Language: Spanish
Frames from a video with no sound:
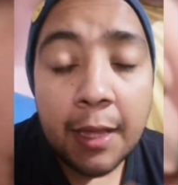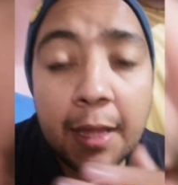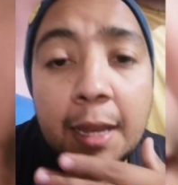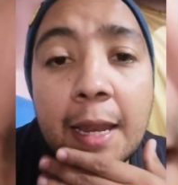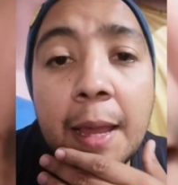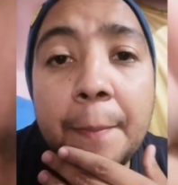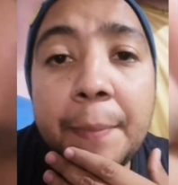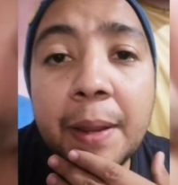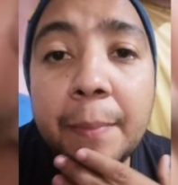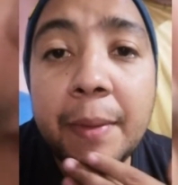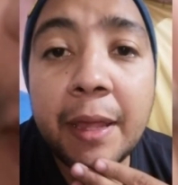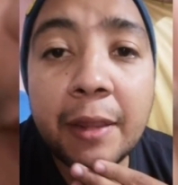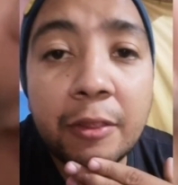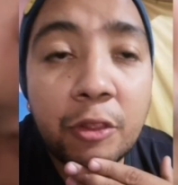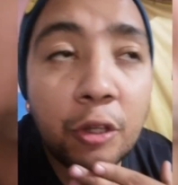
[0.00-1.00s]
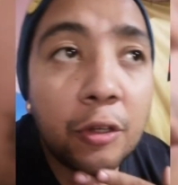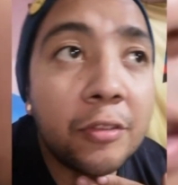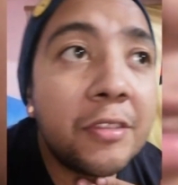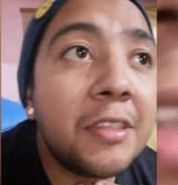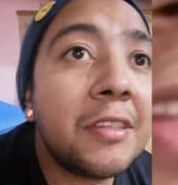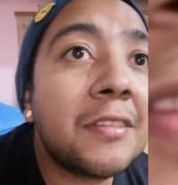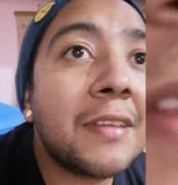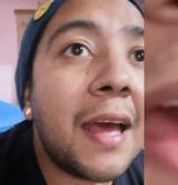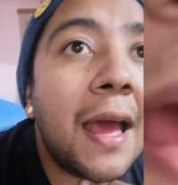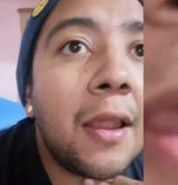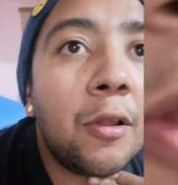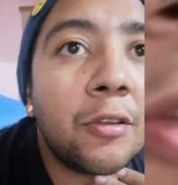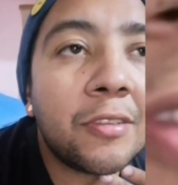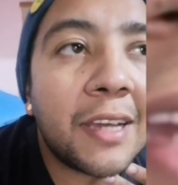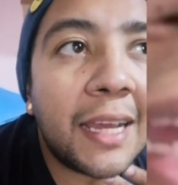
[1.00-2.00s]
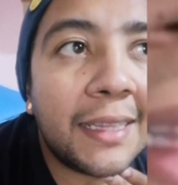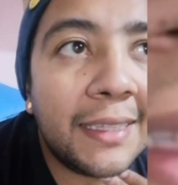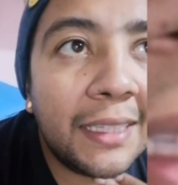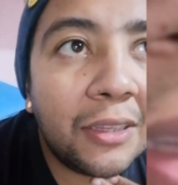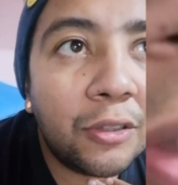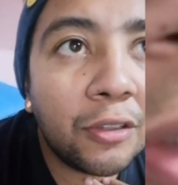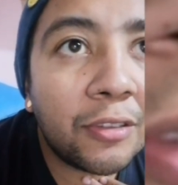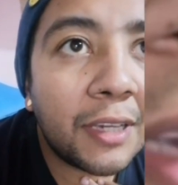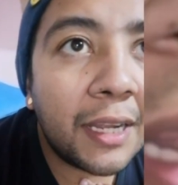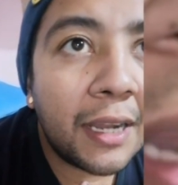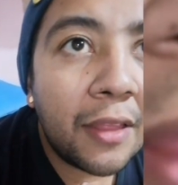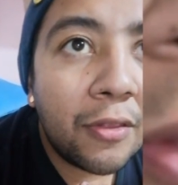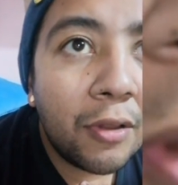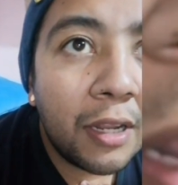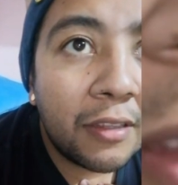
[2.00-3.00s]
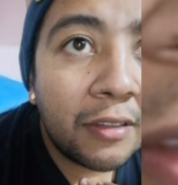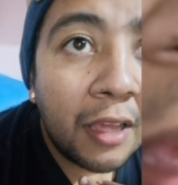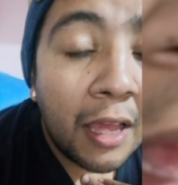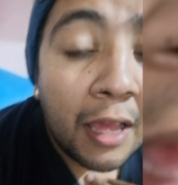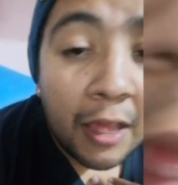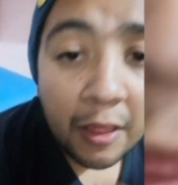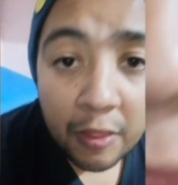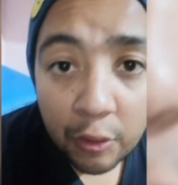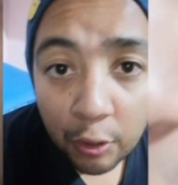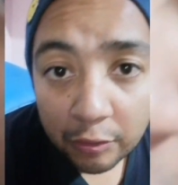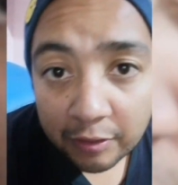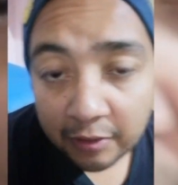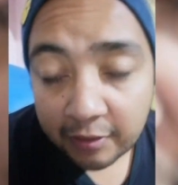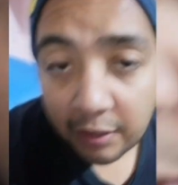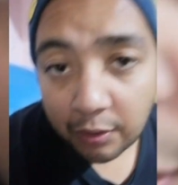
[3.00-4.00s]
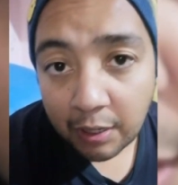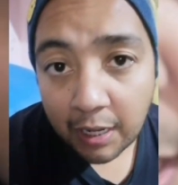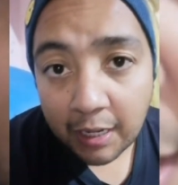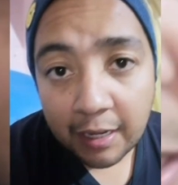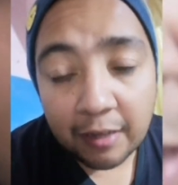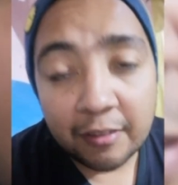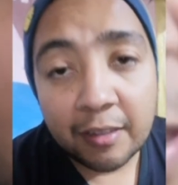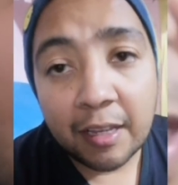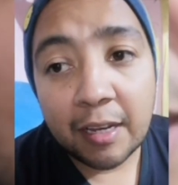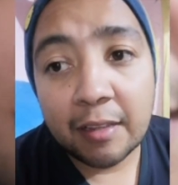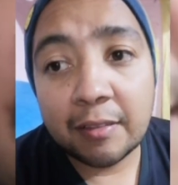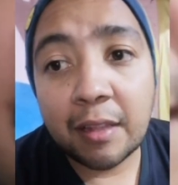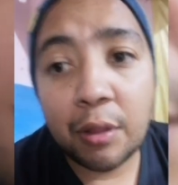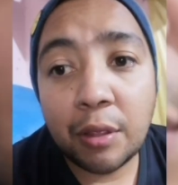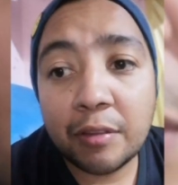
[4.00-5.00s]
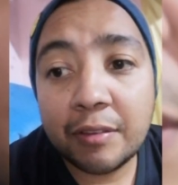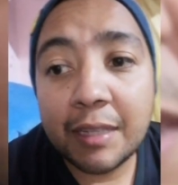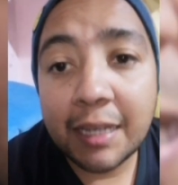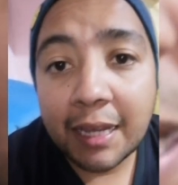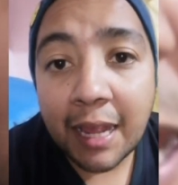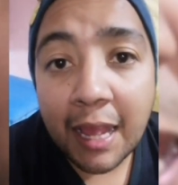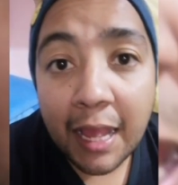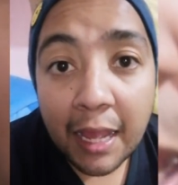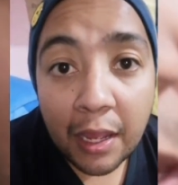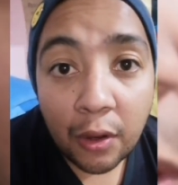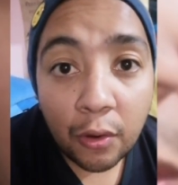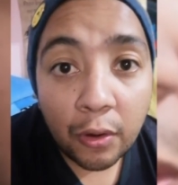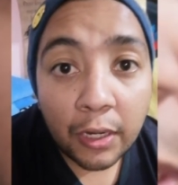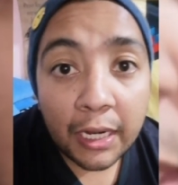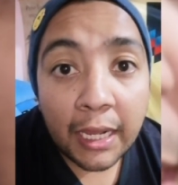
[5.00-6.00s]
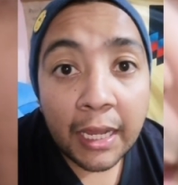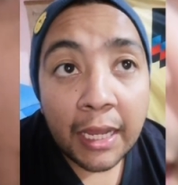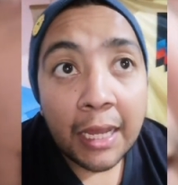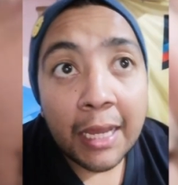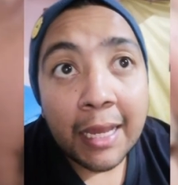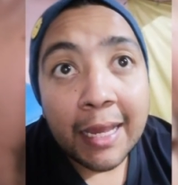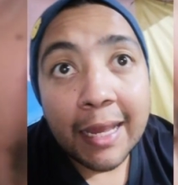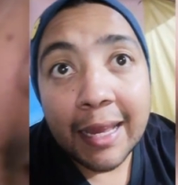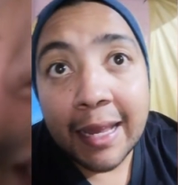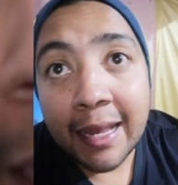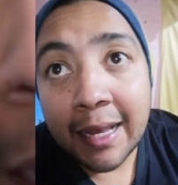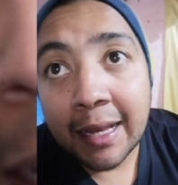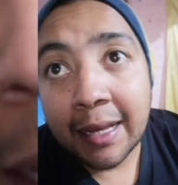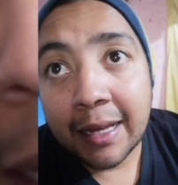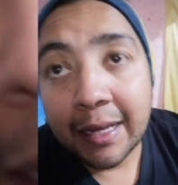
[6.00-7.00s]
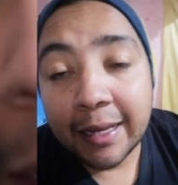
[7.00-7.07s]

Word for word: la primer dosis a los gatitos, ganándoles 2 a 0 en la cancha del Estadio Azteca. Ahora en